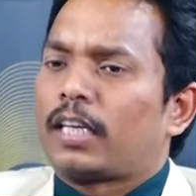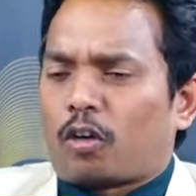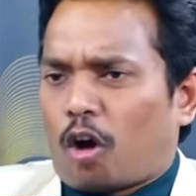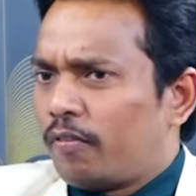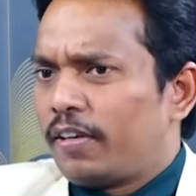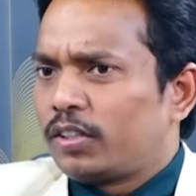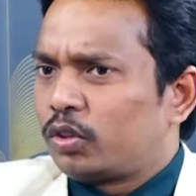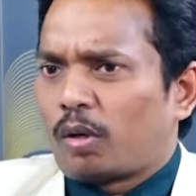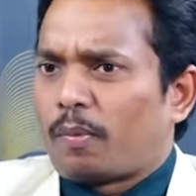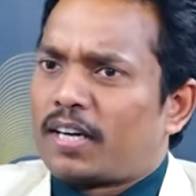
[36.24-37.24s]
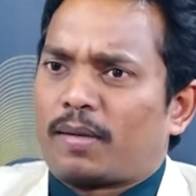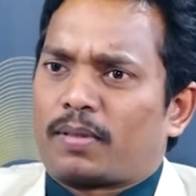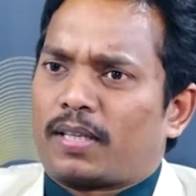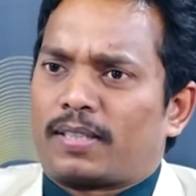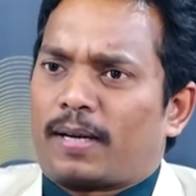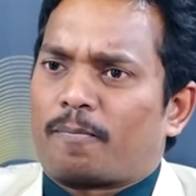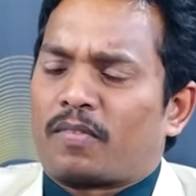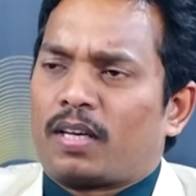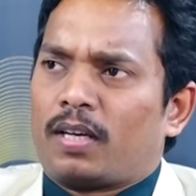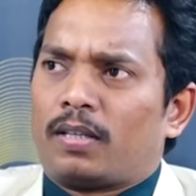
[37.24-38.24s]
సార్ కాన్ఫిడెన్స్ గురించి ఒక మాట చెప్తాను సార్
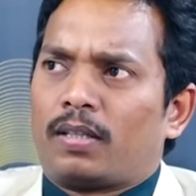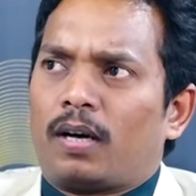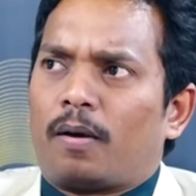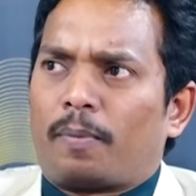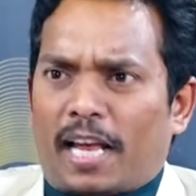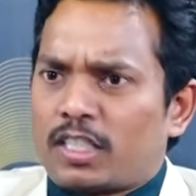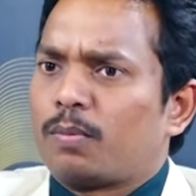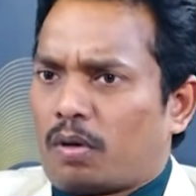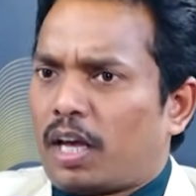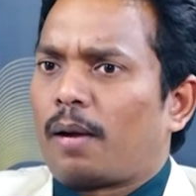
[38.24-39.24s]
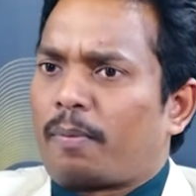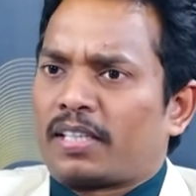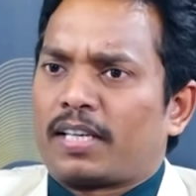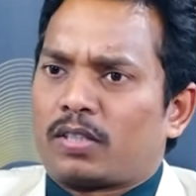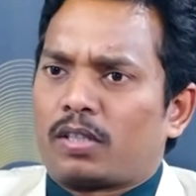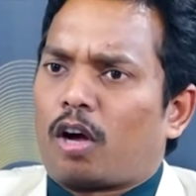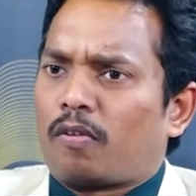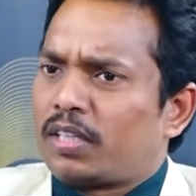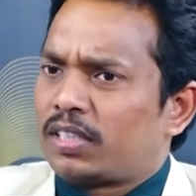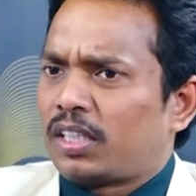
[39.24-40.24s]
ప్లాసిబో ఎలా పనిచేస్తుంది
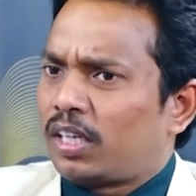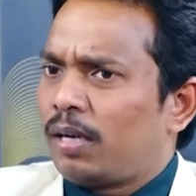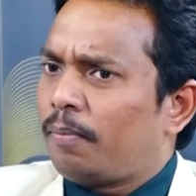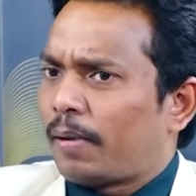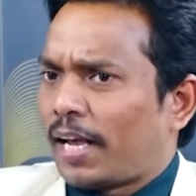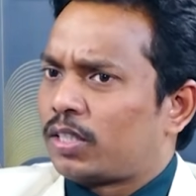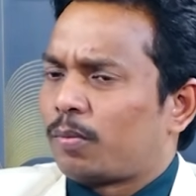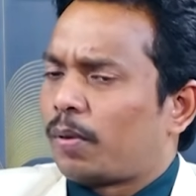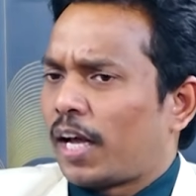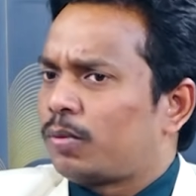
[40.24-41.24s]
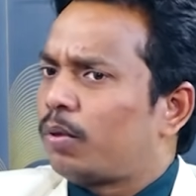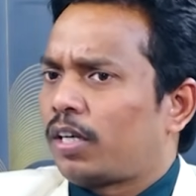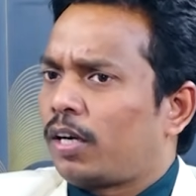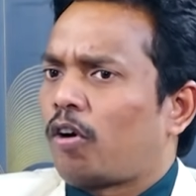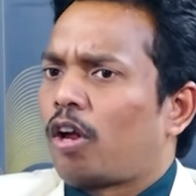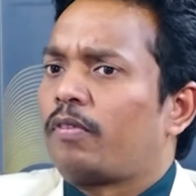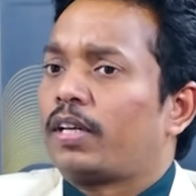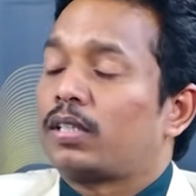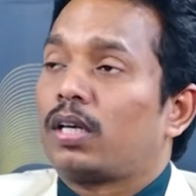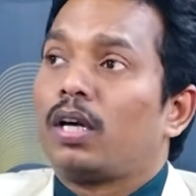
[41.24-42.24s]
కాన్ఫిడెన్స్ అంటేనే ప్లాసిబో ప్లాసిబో అంటేనే
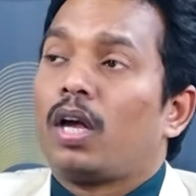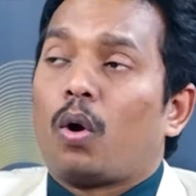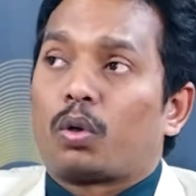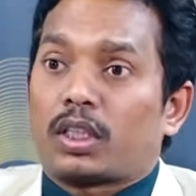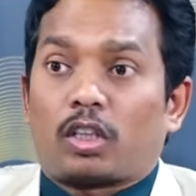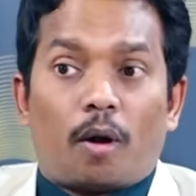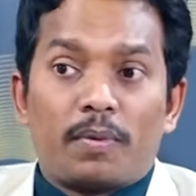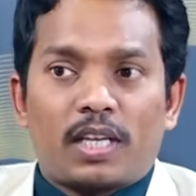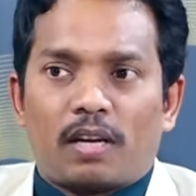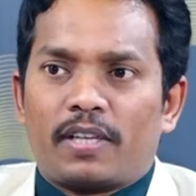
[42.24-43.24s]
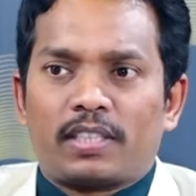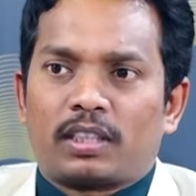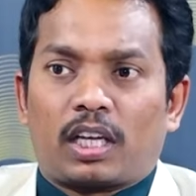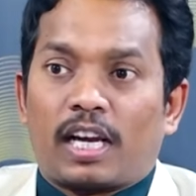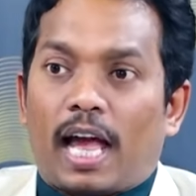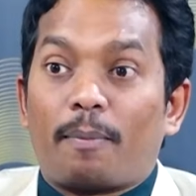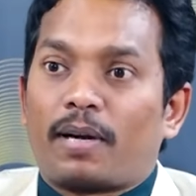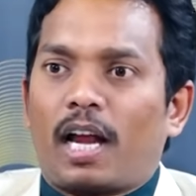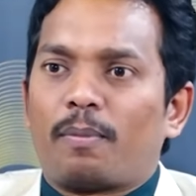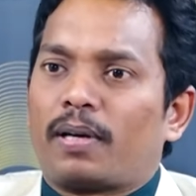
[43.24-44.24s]
కాన్ఫిడెన్స్ ఒకసారి థామస్ ఆల్వైట్స్ తన ల్యాబ్
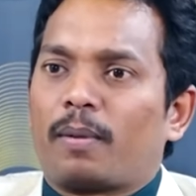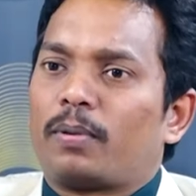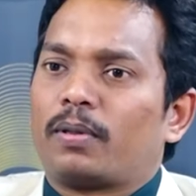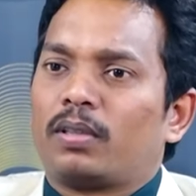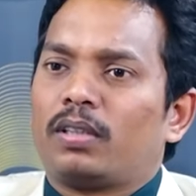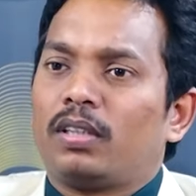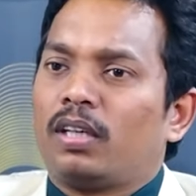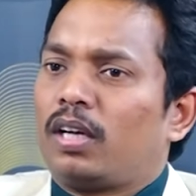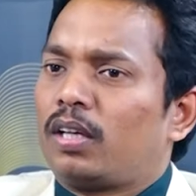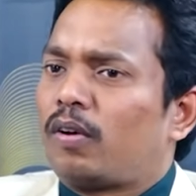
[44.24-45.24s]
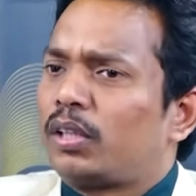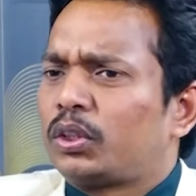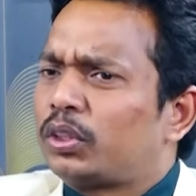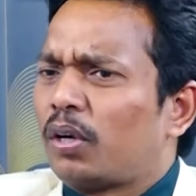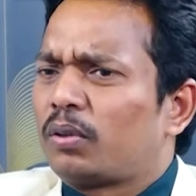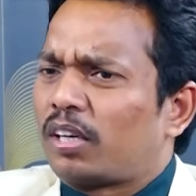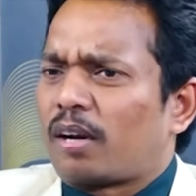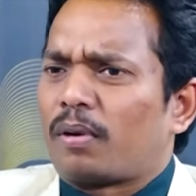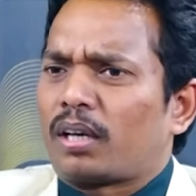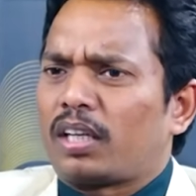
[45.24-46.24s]
కాలిపోయినప్పుడు వాళ్ళు శిష్యులు
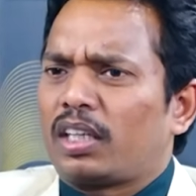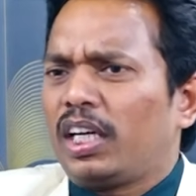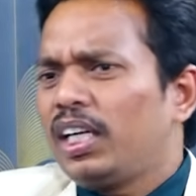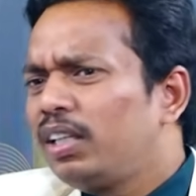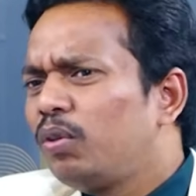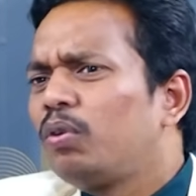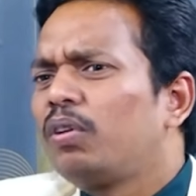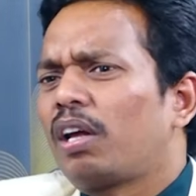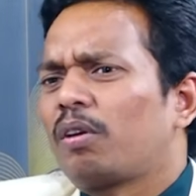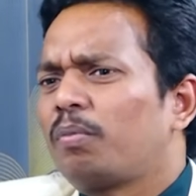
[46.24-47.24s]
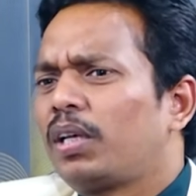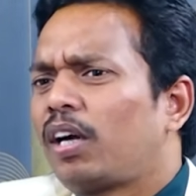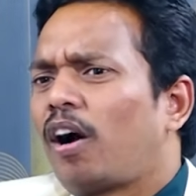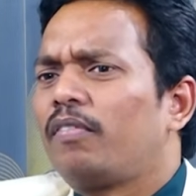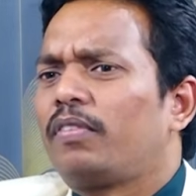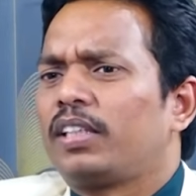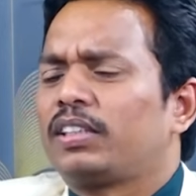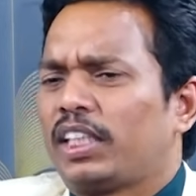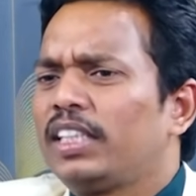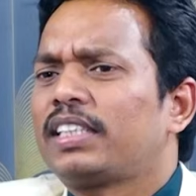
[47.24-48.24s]
అడుగుతాడు అనమాట ఏంటి గురువు గారు మీ
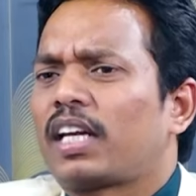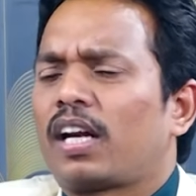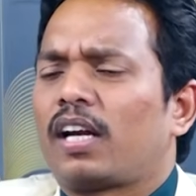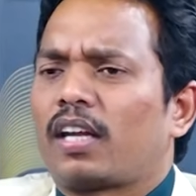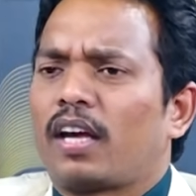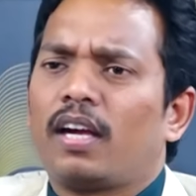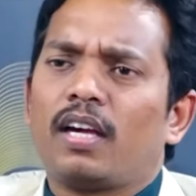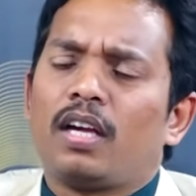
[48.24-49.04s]
కాన్ఫిడెన్స్ ఏం సార్ అని అంటే